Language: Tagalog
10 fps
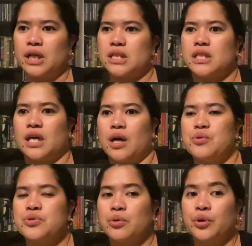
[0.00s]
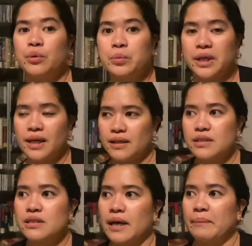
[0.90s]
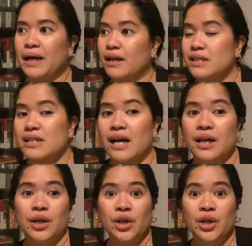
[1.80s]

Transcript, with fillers: kasi gusto ko yung weekends ay para sa